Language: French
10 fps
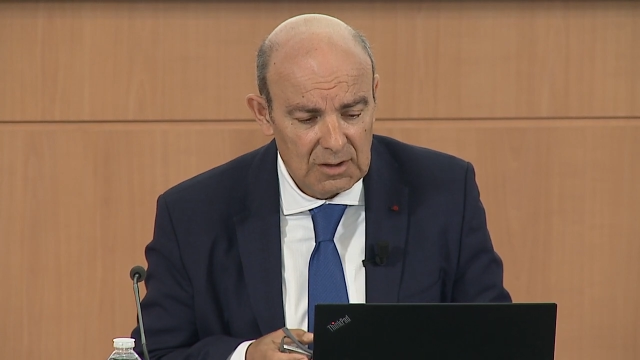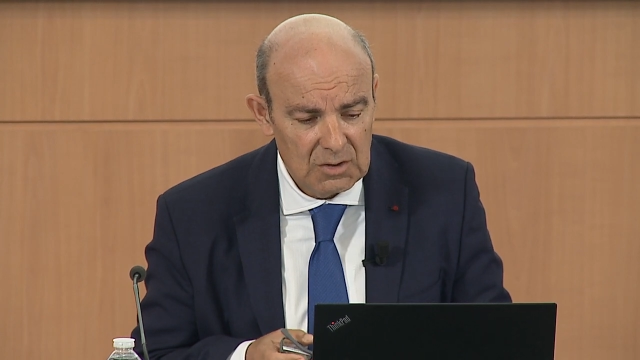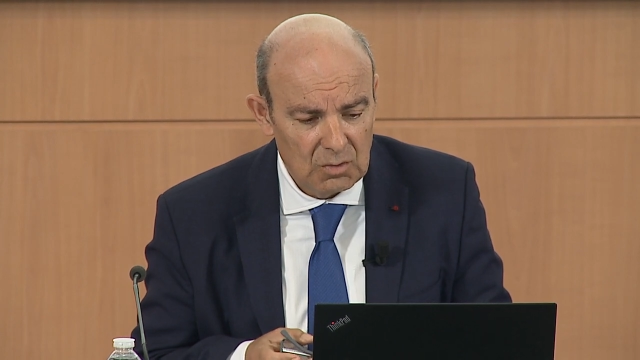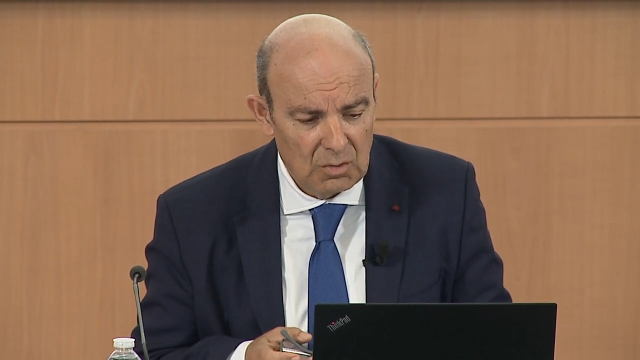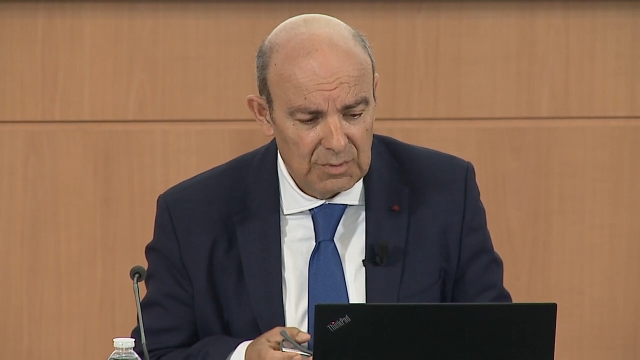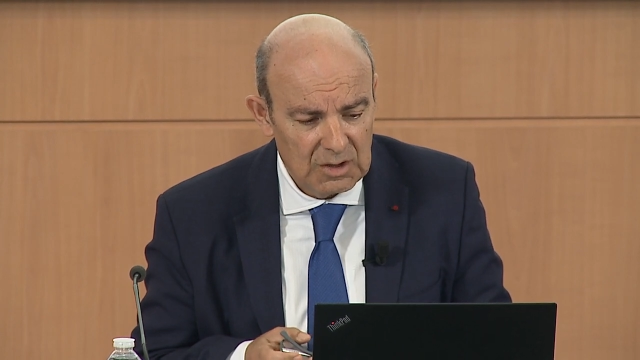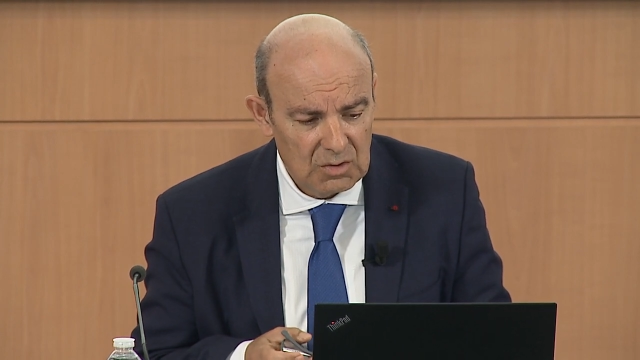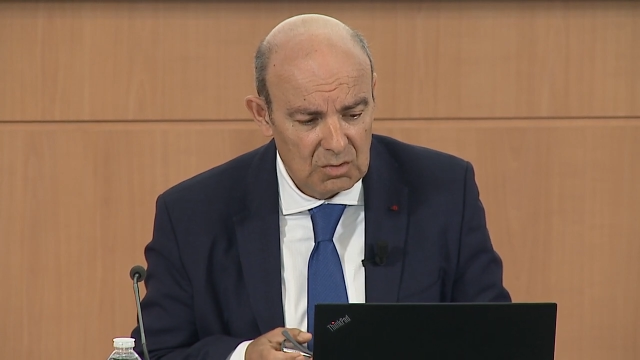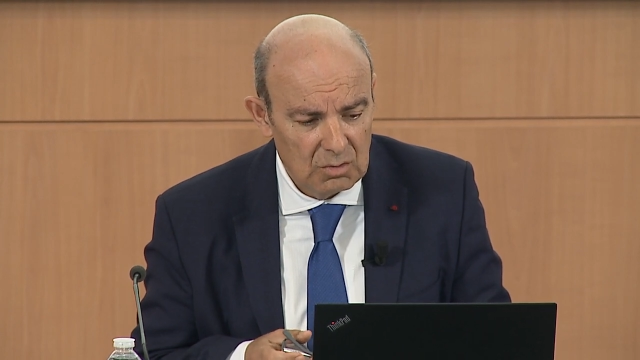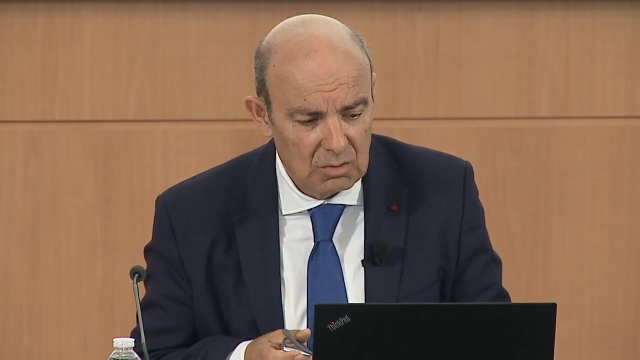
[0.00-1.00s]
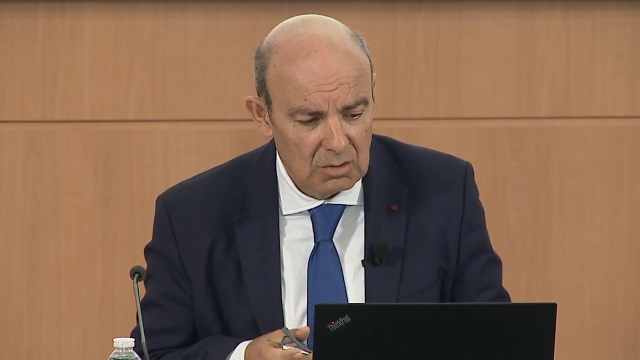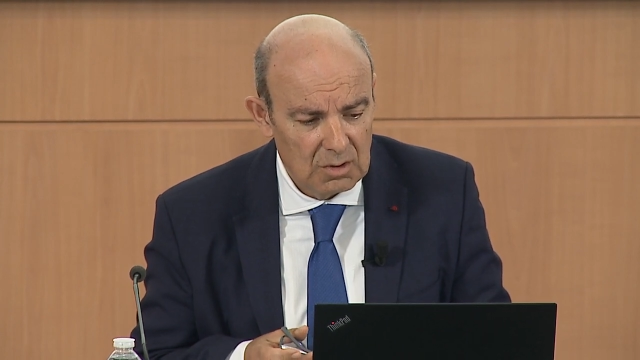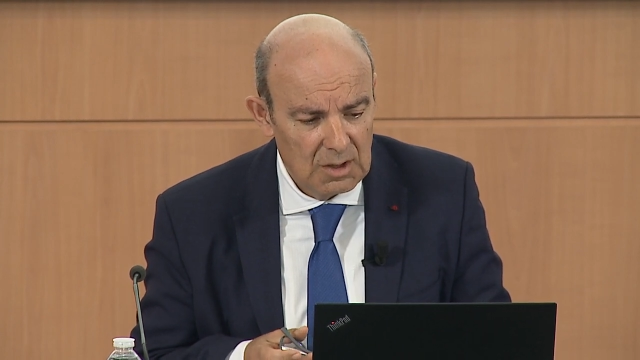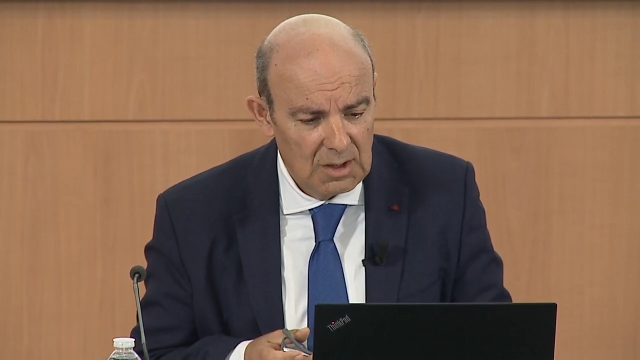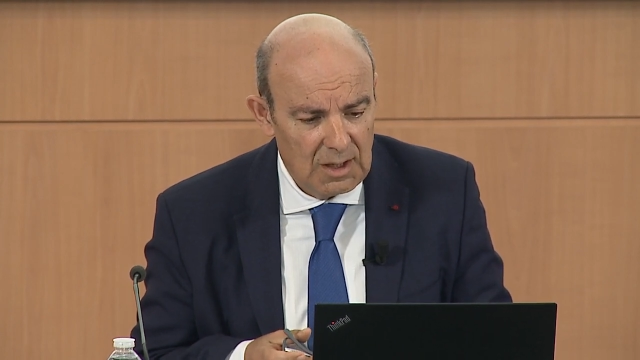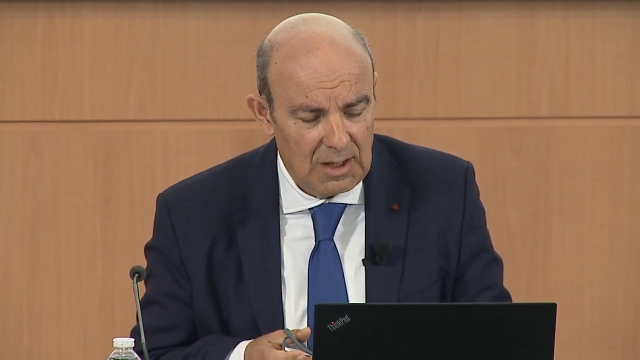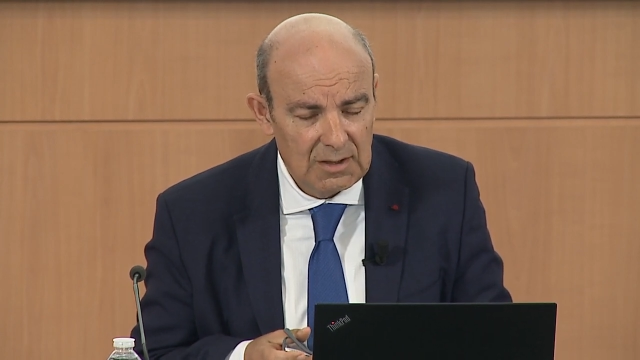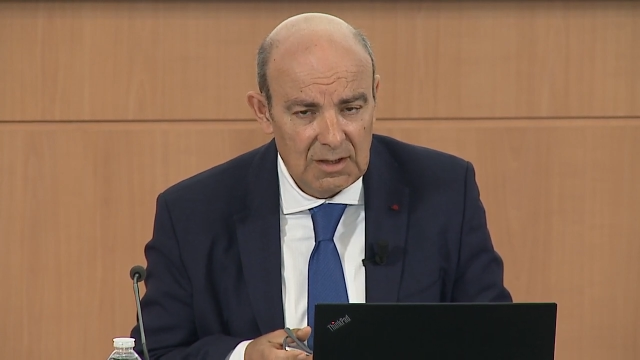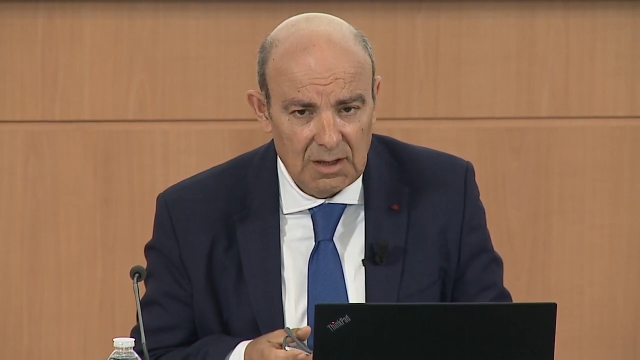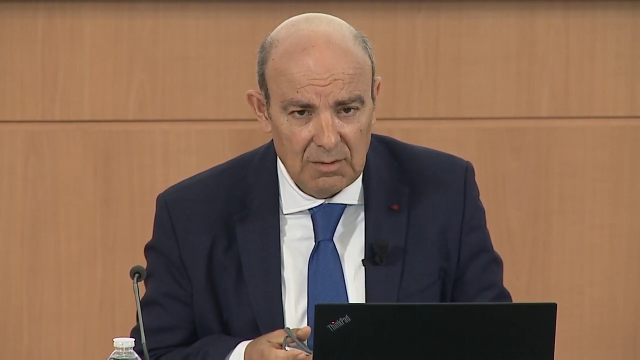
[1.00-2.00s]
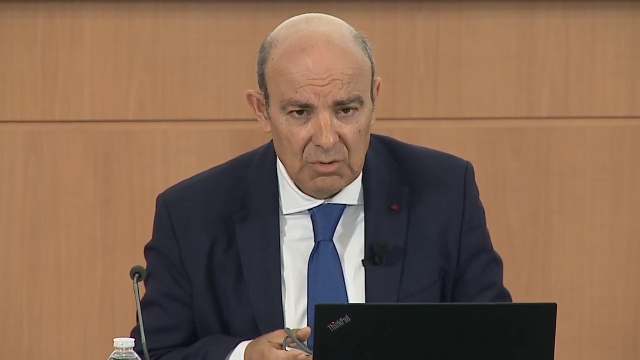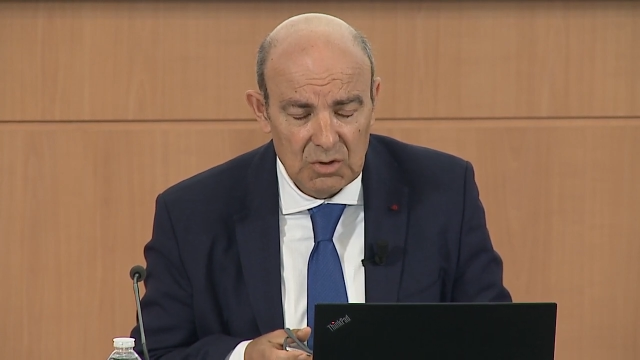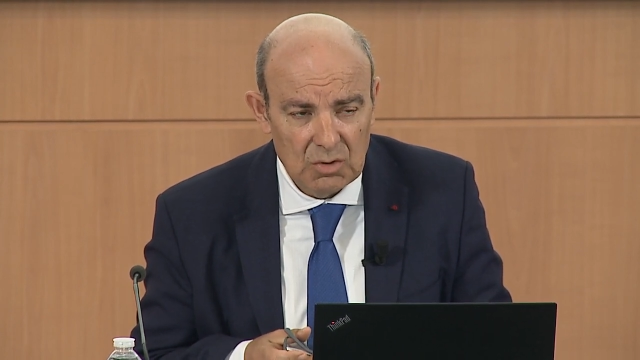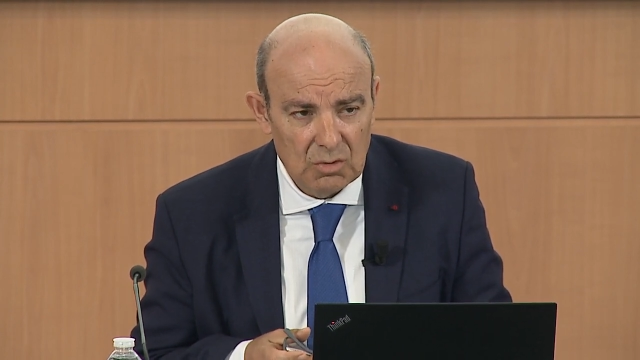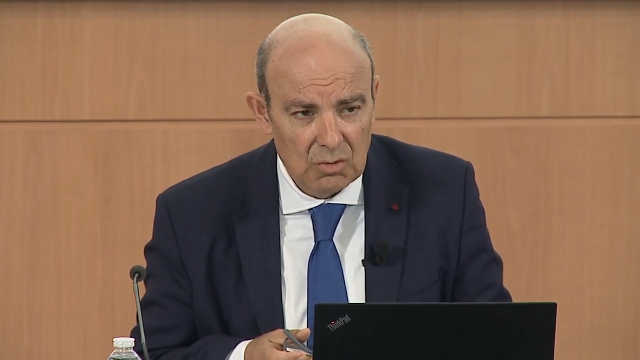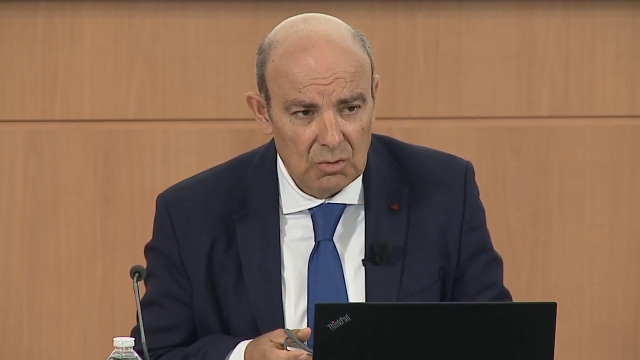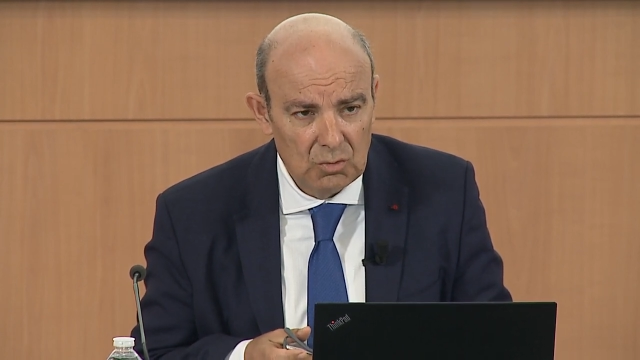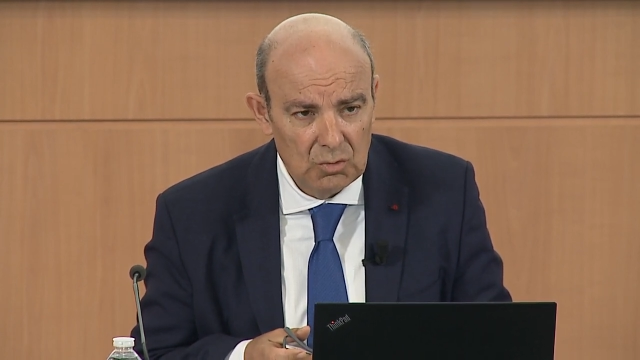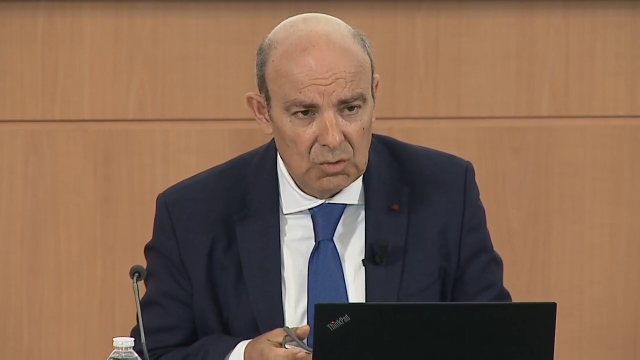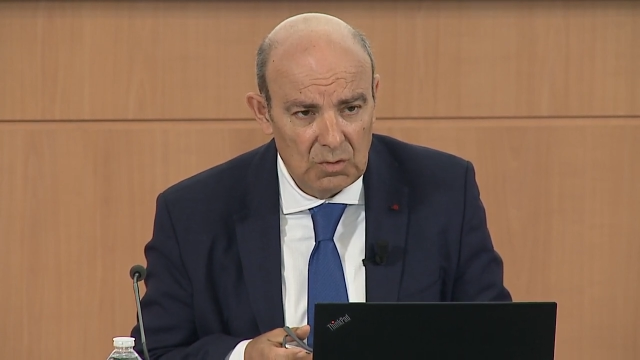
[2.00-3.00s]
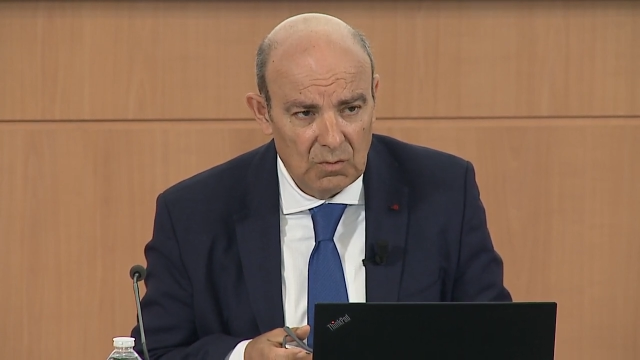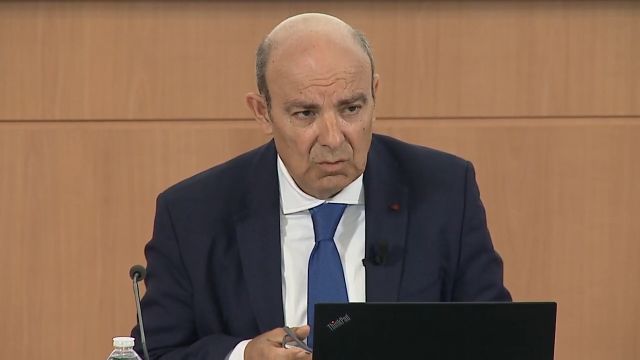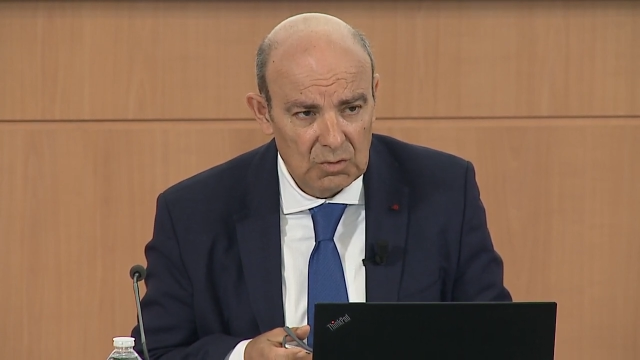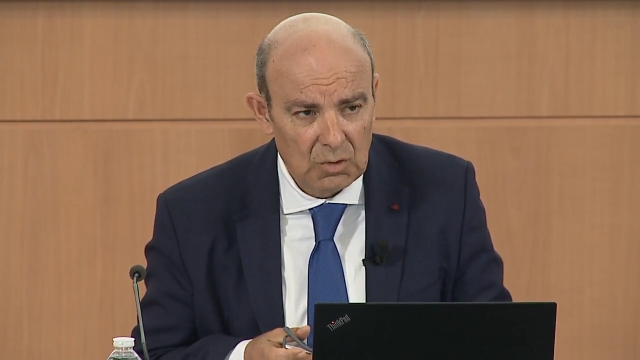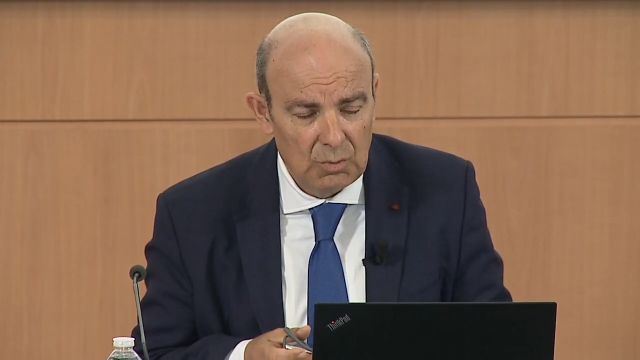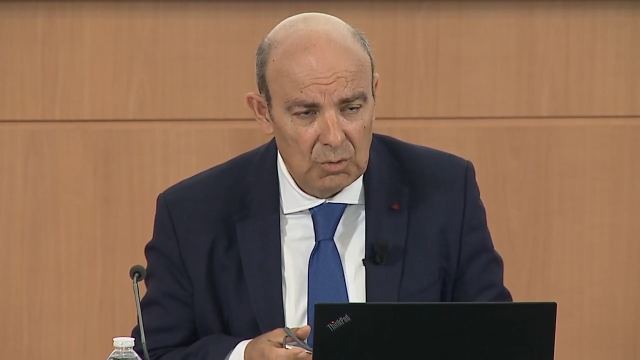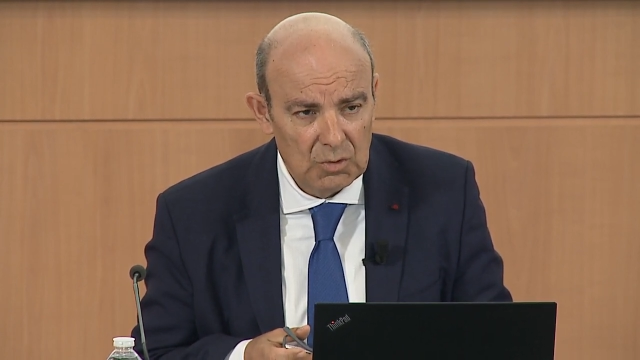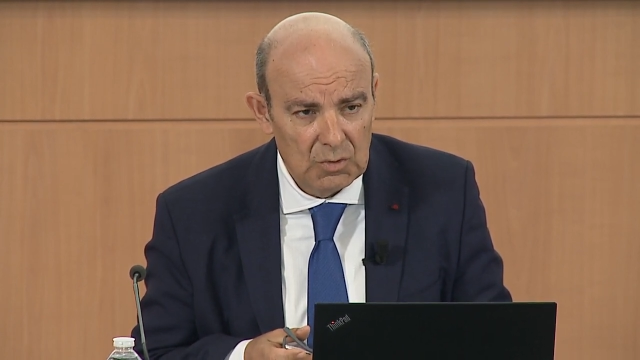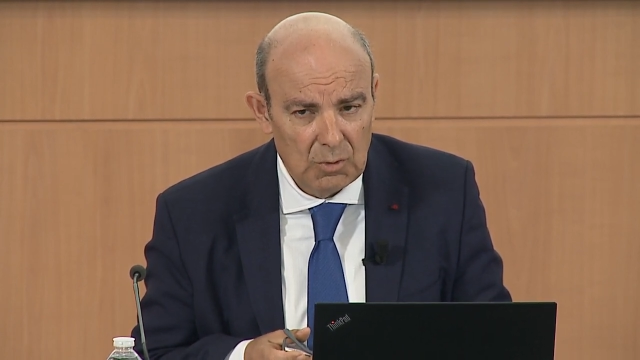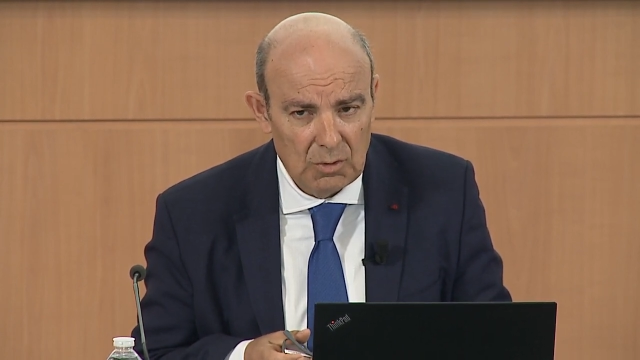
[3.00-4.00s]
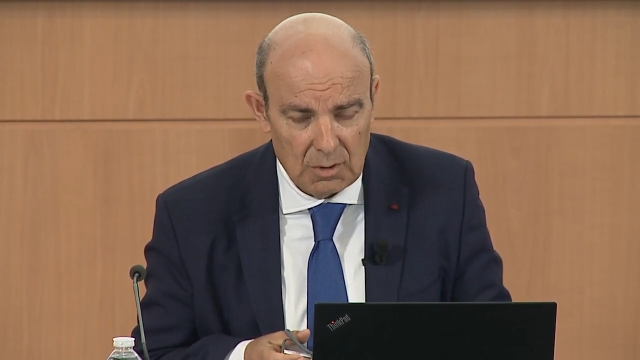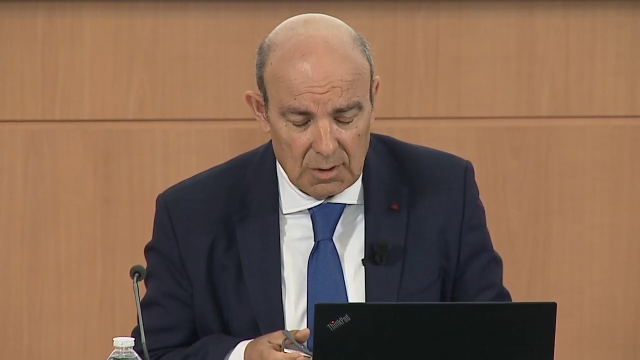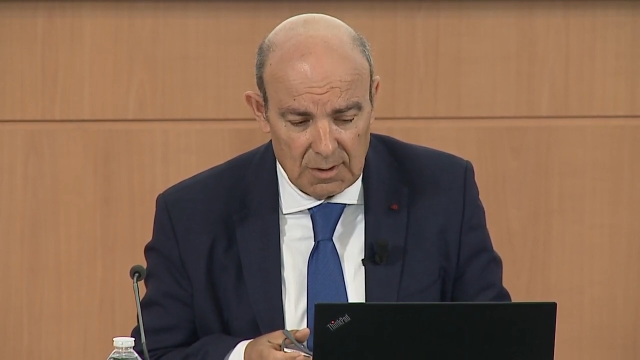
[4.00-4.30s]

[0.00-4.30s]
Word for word: Elles seront bien sûr euh, altérées puisque nous suivons scrupuleusement